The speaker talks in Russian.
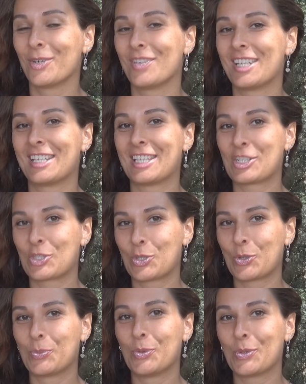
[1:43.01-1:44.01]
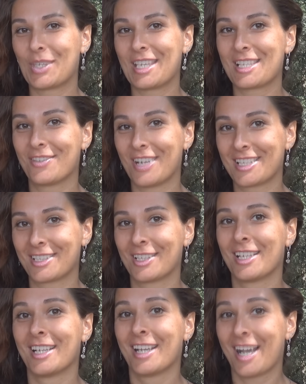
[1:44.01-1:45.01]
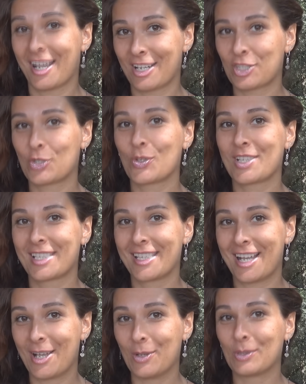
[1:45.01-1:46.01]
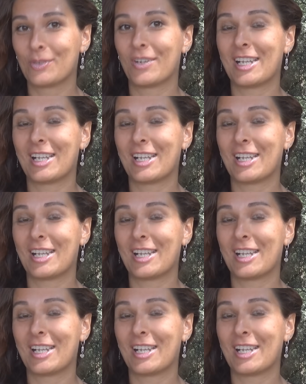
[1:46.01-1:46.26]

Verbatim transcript: Уверена, что многие из вас хорошо знают